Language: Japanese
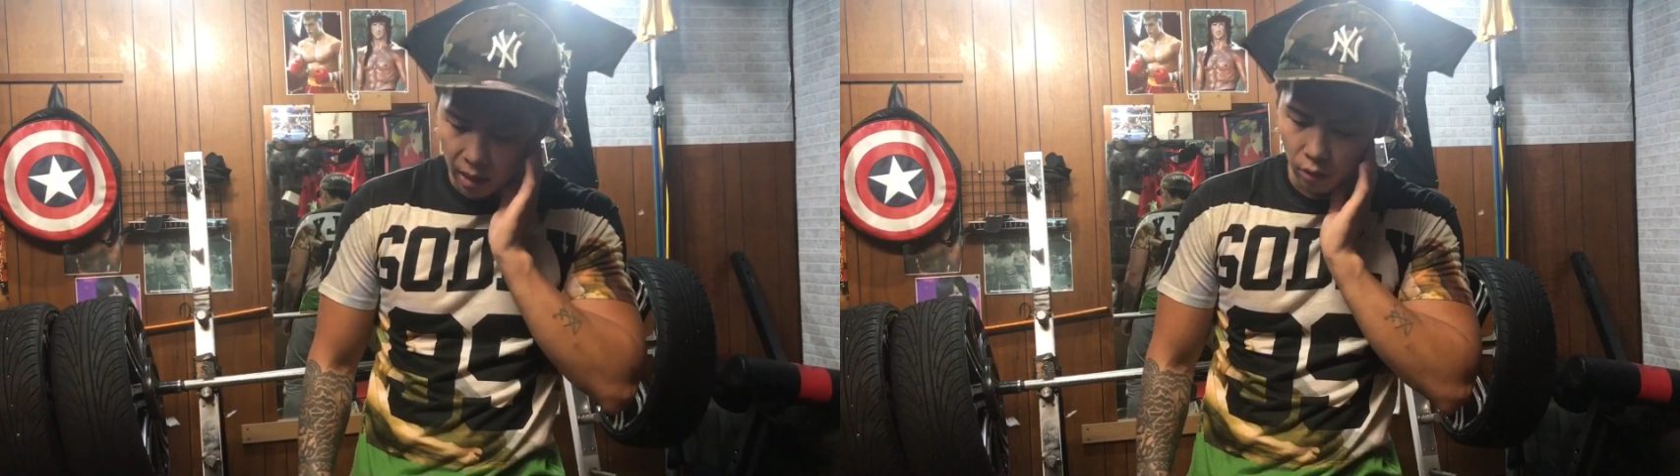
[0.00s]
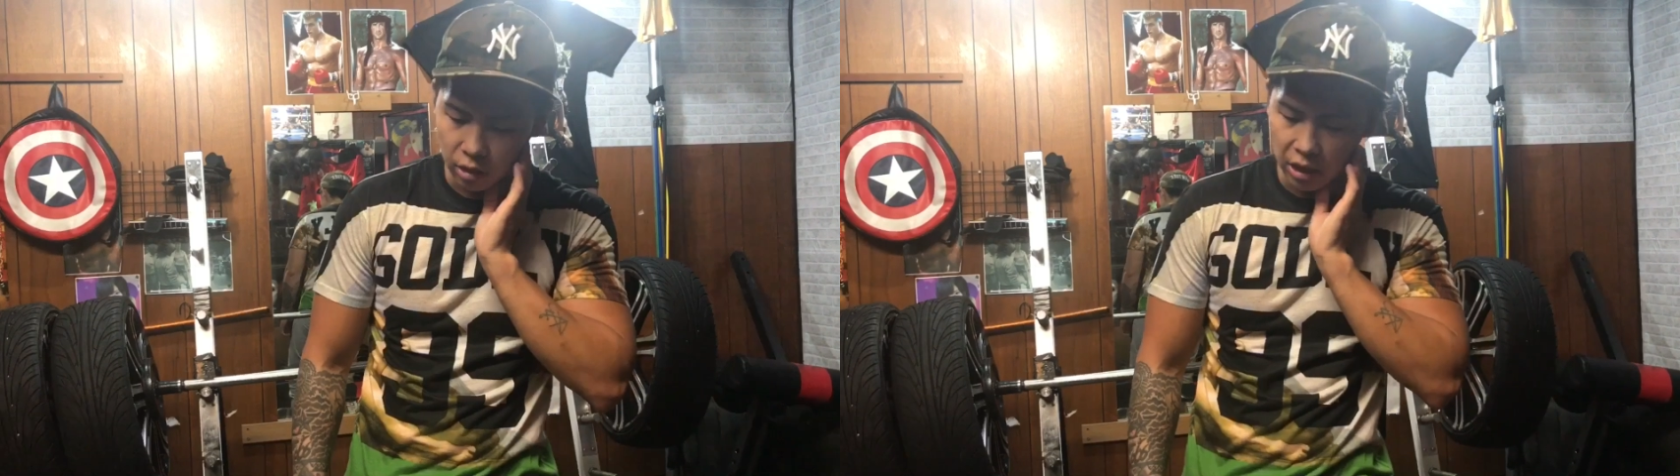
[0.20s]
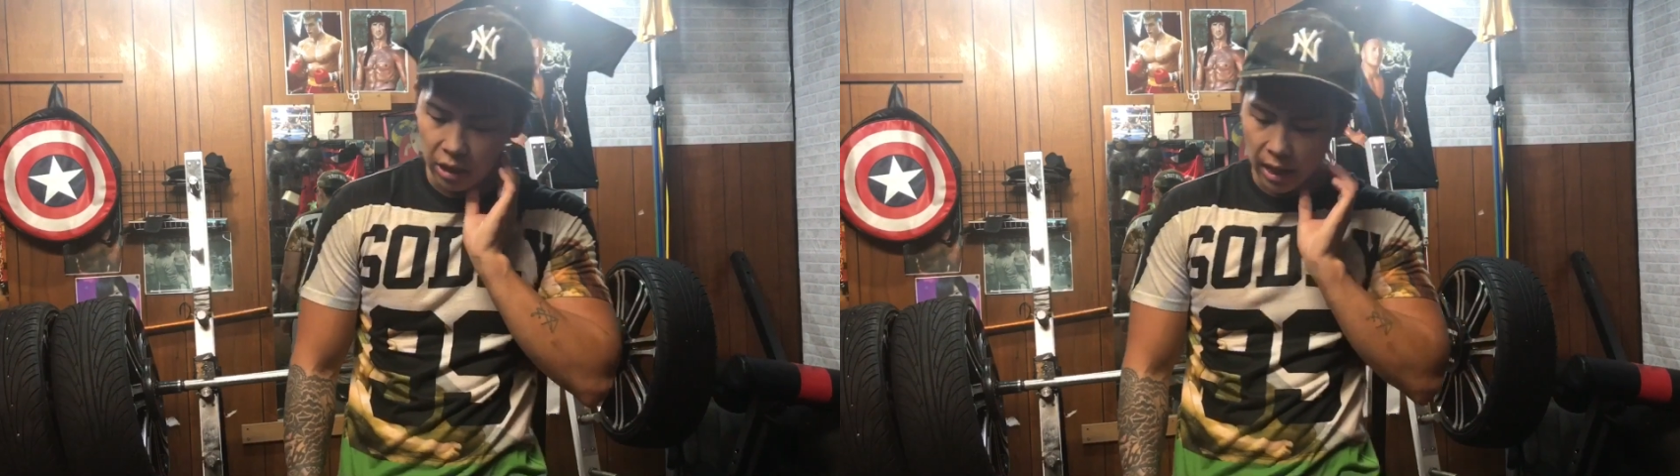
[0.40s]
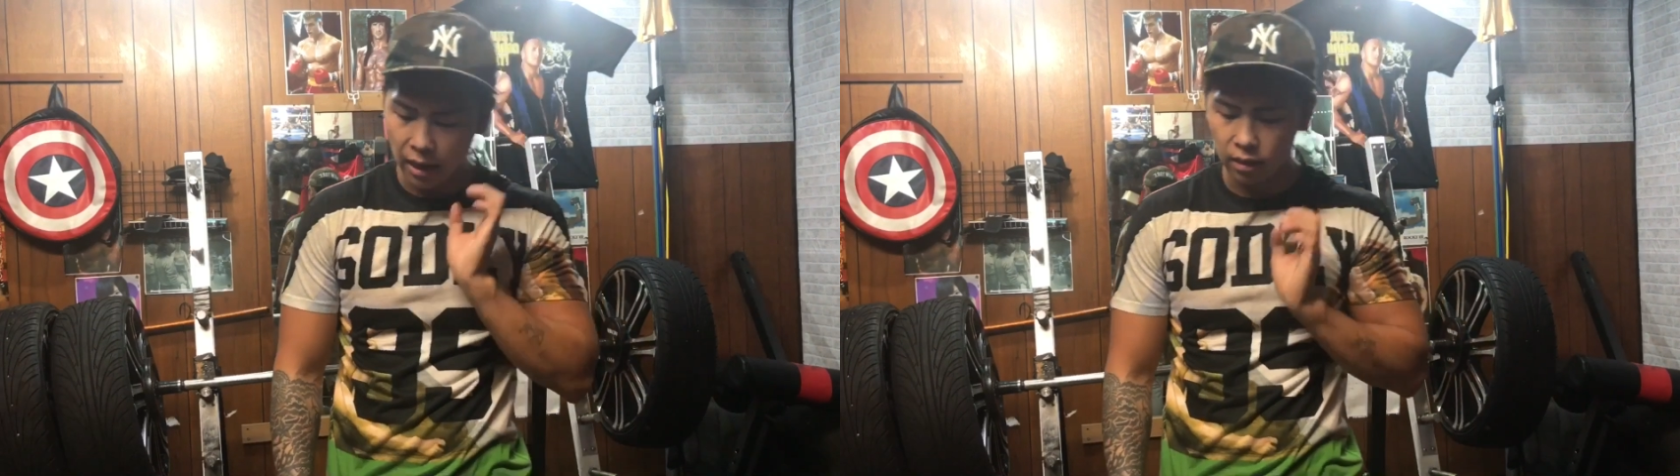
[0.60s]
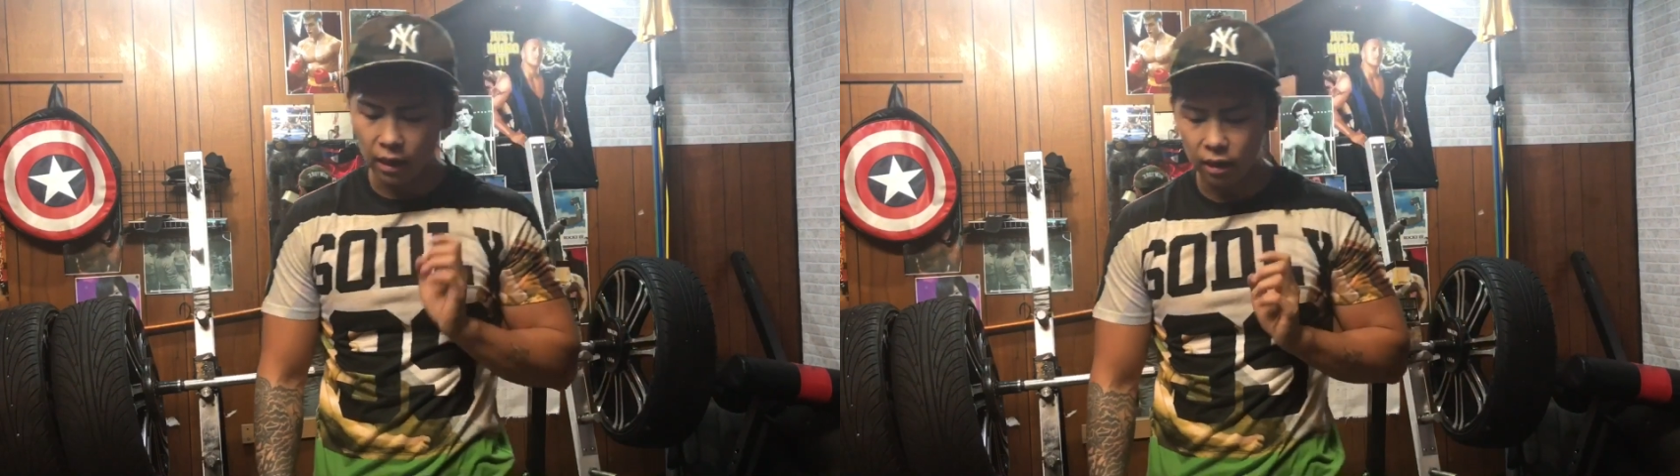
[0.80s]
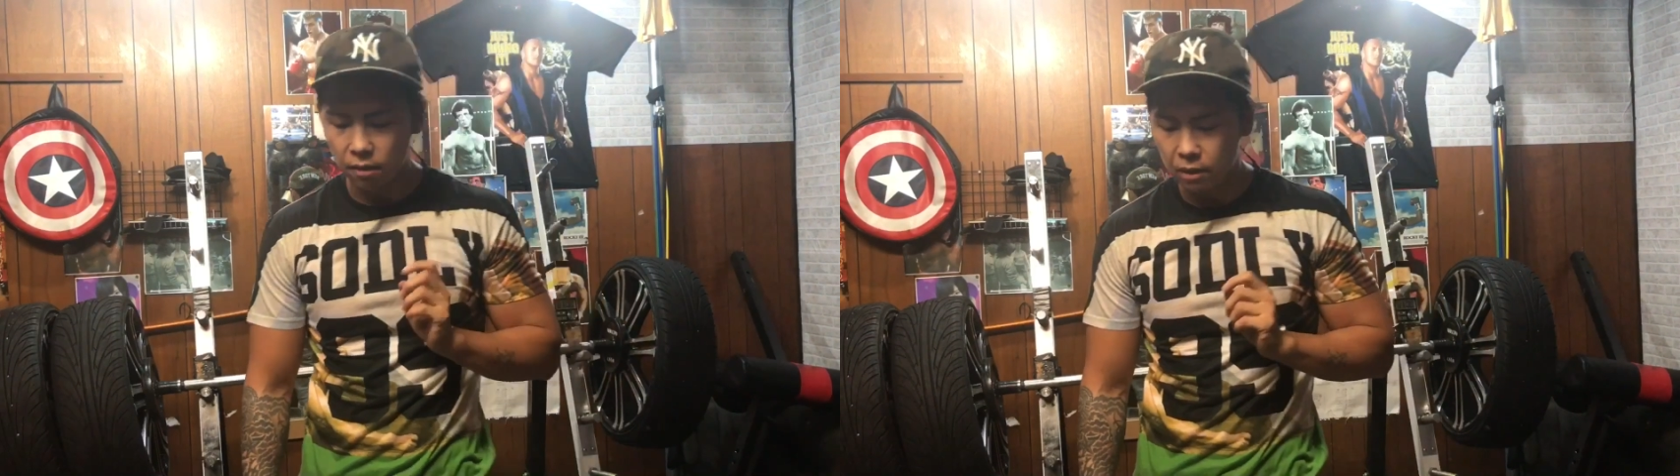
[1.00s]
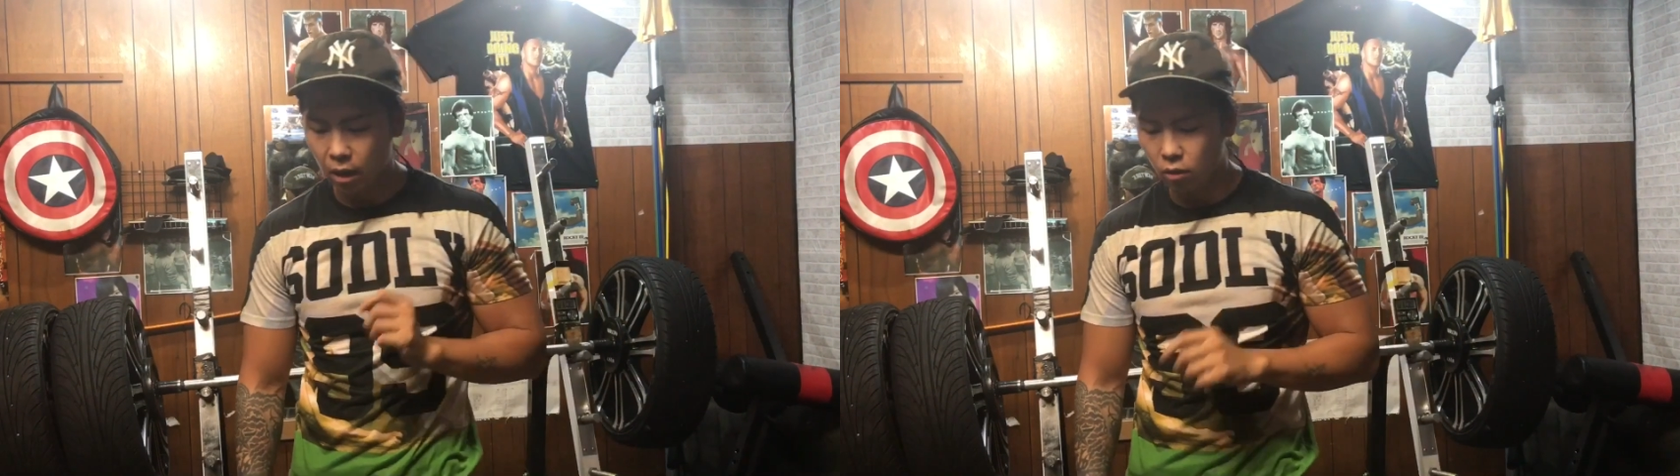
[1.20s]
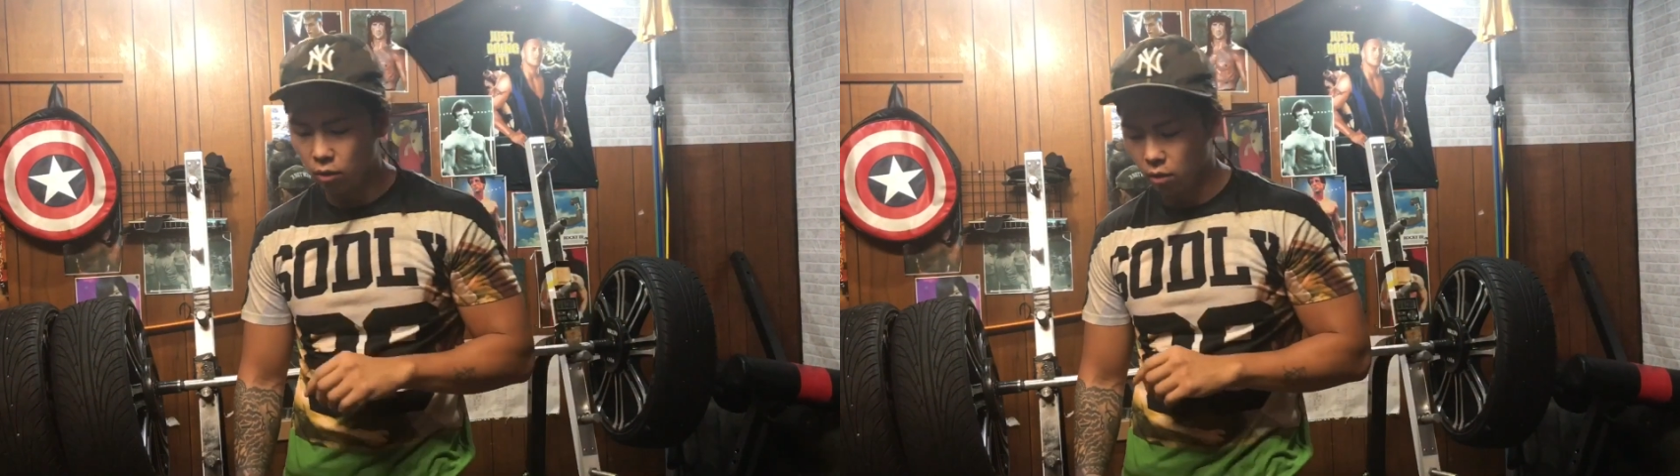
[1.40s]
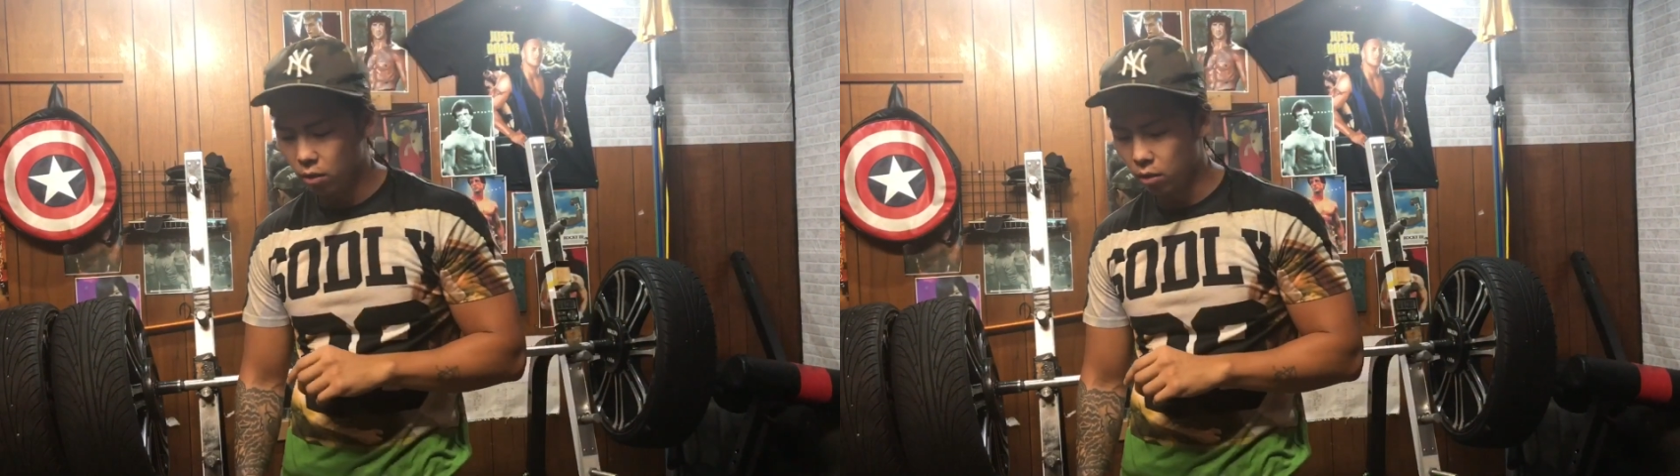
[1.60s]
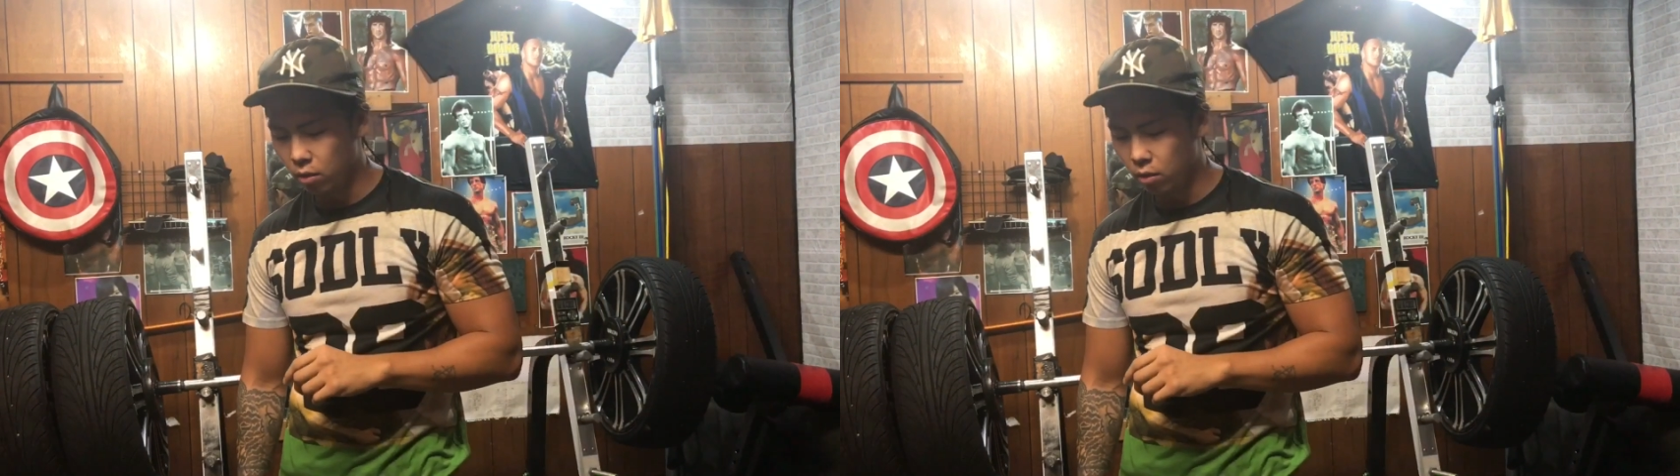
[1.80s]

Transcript: ね後にね使ってみての